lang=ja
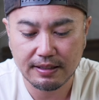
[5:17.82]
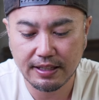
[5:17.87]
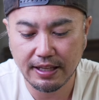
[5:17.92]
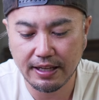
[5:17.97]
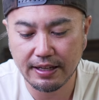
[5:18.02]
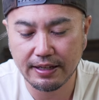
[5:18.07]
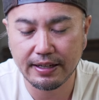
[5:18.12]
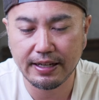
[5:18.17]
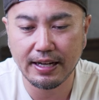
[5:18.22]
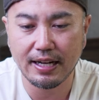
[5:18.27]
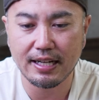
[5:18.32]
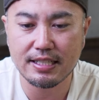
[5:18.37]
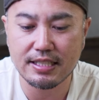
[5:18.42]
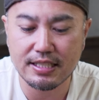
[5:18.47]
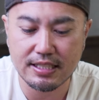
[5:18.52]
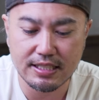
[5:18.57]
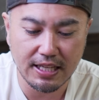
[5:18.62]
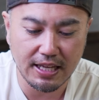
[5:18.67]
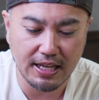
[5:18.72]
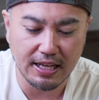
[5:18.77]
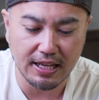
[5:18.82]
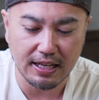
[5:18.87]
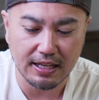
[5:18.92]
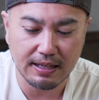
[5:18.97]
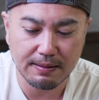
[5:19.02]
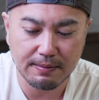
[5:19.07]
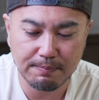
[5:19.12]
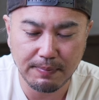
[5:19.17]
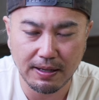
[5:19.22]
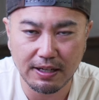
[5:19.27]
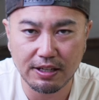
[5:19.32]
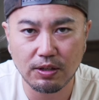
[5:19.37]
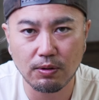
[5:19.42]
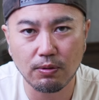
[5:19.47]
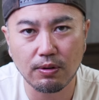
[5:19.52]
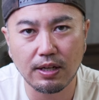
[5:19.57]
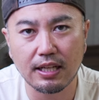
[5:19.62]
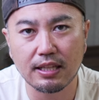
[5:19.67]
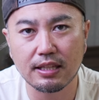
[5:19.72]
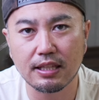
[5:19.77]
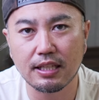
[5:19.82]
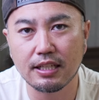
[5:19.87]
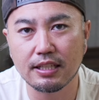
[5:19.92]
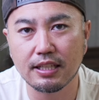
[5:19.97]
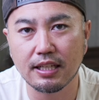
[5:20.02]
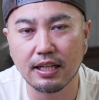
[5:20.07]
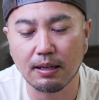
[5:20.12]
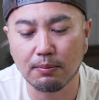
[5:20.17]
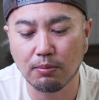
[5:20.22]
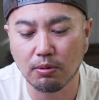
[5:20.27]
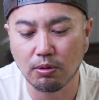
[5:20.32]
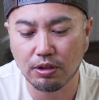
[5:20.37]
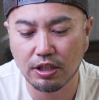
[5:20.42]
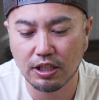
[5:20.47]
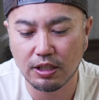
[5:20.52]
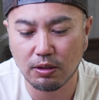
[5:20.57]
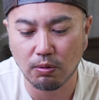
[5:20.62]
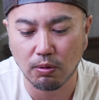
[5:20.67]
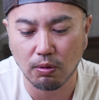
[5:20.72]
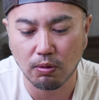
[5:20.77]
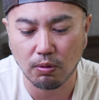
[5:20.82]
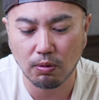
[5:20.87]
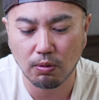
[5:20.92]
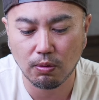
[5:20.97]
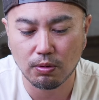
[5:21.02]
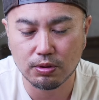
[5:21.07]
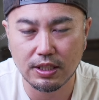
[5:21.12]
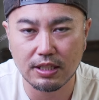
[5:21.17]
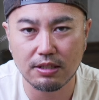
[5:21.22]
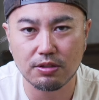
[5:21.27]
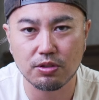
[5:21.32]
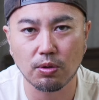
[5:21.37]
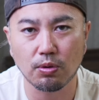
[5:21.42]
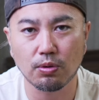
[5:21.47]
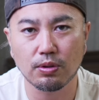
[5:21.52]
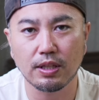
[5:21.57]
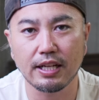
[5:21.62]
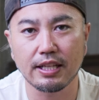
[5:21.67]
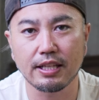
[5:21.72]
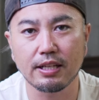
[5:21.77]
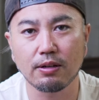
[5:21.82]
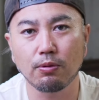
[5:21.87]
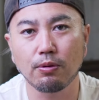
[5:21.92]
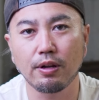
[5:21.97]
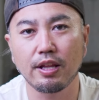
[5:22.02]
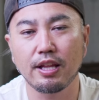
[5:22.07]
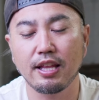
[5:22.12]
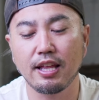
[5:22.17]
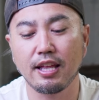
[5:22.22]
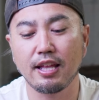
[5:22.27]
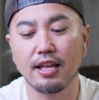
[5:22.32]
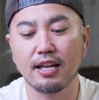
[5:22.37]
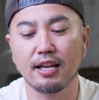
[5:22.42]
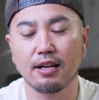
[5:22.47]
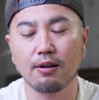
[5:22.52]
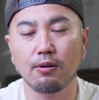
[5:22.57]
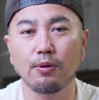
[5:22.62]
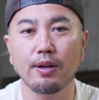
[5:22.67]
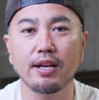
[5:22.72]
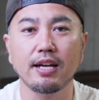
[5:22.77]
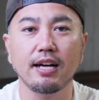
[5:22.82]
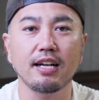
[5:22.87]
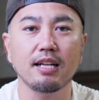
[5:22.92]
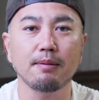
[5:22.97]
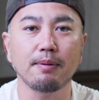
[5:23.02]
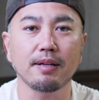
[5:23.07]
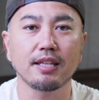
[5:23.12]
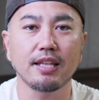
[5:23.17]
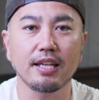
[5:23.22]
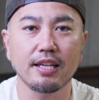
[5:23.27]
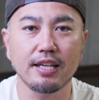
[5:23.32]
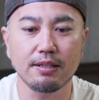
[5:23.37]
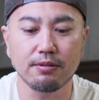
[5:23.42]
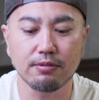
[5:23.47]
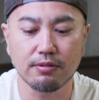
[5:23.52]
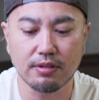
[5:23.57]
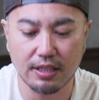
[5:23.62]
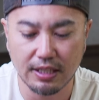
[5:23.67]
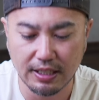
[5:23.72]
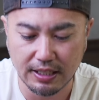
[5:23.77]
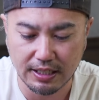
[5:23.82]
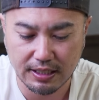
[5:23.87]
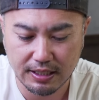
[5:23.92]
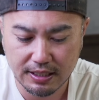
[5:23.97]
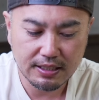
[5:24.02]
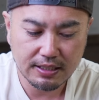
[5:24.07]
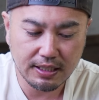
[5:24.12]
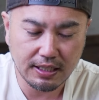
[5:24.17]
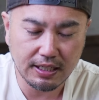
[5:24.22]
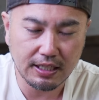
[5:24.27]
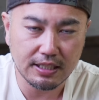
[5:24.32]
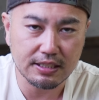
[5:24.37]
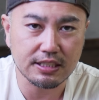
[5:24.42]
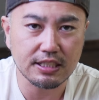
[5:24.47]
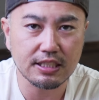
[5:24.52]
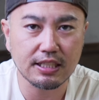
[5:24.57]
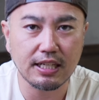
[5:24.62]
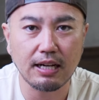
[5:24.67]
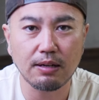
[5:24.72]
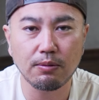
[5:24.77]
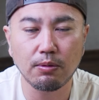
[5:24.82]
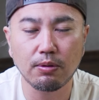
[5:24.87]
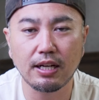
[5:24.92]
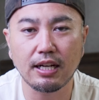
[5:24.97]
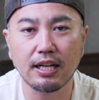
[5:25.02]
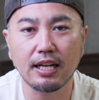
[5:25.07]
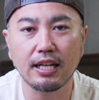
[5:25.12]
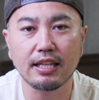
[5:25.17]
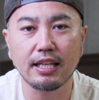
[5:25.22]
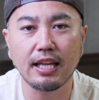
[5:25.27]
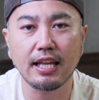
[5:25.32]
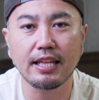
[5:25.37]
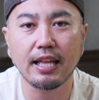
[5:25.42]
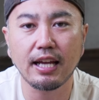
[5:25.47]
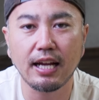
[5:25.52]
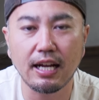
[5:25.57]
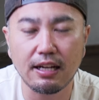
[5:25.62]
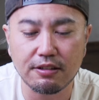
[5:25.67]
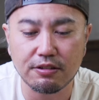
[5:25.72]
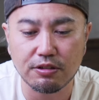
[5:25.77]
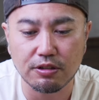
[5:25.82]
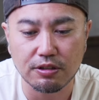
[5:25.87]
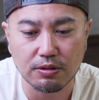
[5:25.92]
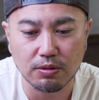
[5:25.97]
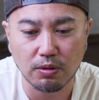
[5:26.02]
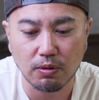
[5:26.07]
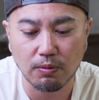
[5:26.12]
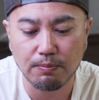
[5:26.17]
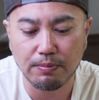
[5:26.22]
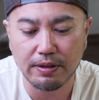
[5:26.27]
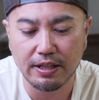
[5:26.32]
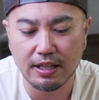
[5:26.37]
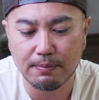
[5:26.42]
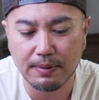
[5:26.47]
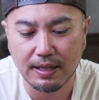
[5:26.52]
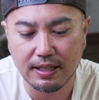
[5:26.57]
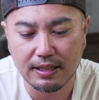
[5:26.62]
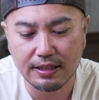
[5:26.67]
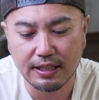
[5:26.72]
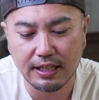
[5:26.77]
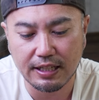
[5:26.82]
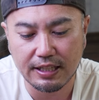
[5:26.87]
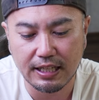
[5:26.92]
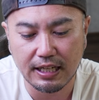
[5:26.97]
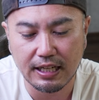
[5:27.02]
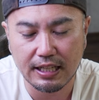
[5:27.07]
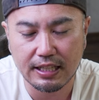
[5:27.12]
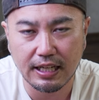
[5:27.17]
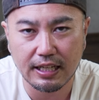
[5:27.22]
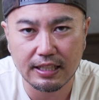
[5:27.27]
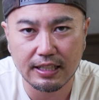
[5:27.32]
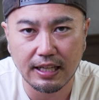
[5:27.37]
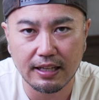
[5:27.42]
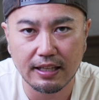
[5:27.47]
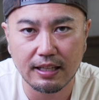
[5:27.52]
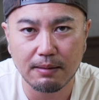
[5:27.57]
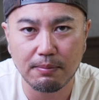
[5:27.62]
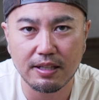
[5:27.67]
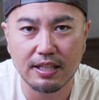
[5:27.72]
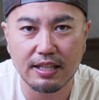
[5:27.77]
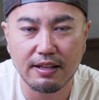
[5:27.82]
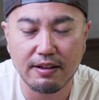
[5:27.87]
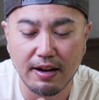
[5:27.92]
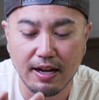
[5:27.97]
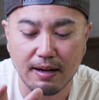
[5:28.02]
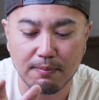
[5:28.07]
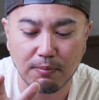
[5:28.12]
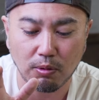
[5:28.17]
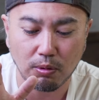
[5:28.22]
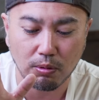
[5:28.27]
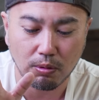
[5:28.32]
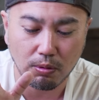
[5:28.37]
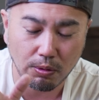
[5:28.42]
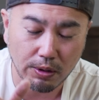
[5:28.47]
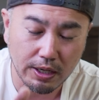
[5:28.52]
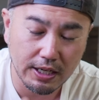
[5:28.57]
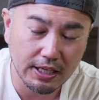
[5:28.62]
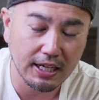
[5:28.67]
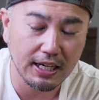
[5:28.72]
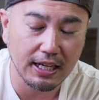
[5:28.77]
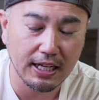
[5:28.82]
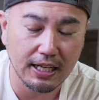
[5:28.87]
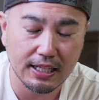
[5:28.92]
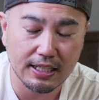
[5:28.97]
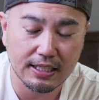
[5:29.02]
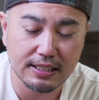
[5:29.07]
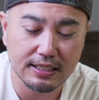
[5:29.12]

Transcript: 展開して薪を買ってきたらもう火を起こせる状態にこれでこれがあればできるんでだから時間をかけて長くのんびりまったりやりたい焚き火にはもうこれが